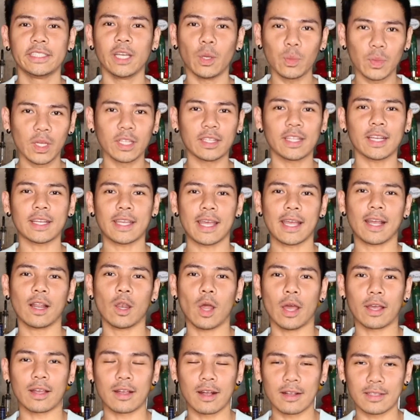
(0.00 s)
Giống như tất cả các
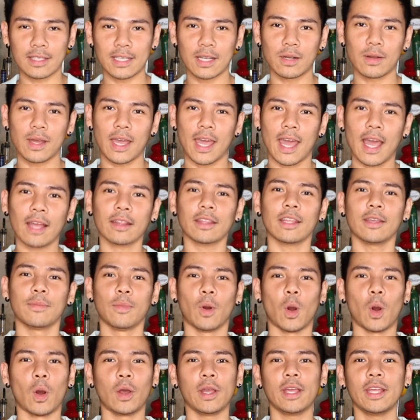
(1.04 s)
loại cocktail khác thì
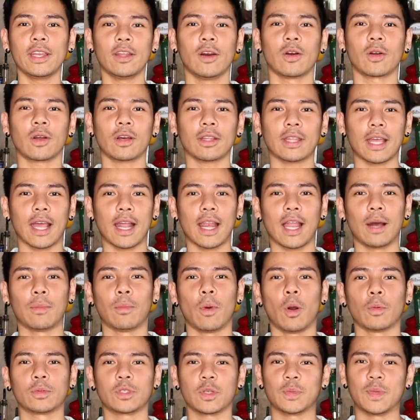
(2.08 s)
Mojito có thể là
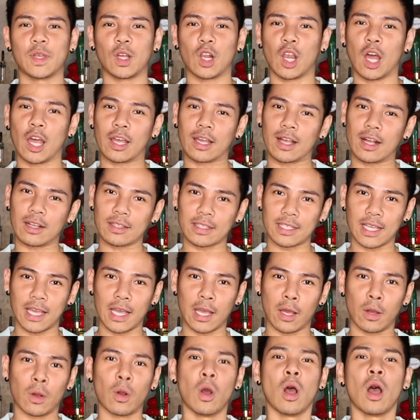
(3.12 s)
một trong những loại
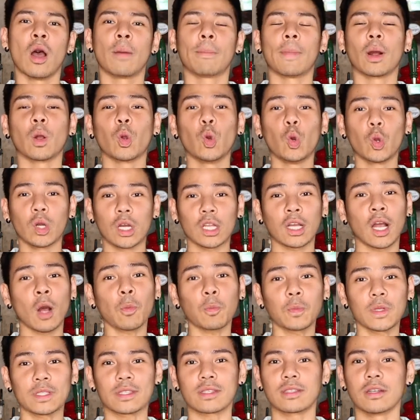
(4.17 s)
cocktail mà nguồn
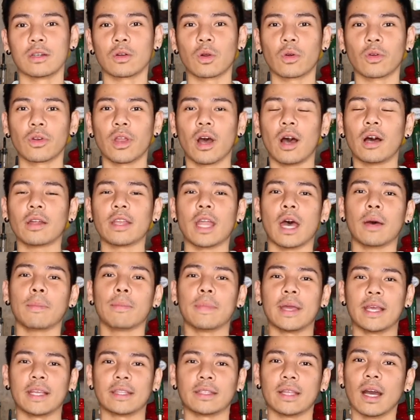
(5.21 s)
gốc lịch sử của nó đã
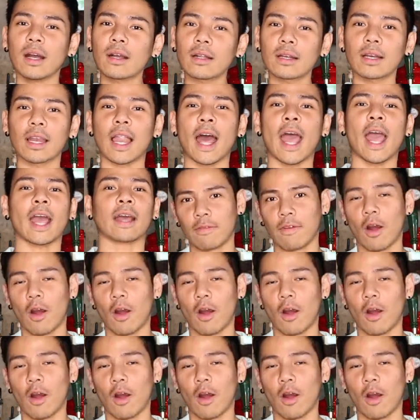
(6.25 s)
bị thất lạc.